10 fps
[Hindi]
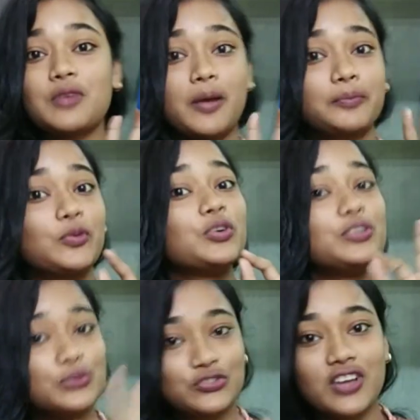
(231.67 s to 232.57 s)
आपको
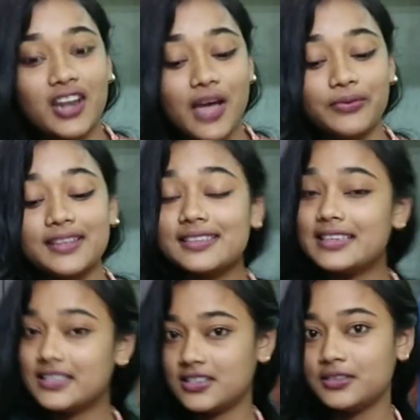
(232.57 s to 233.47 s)
यूज करना है फ्रेंड्स
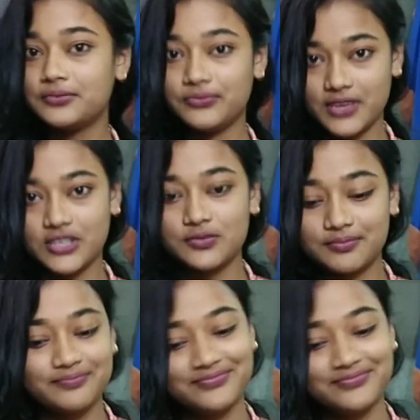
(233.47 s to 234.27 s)
इस फेस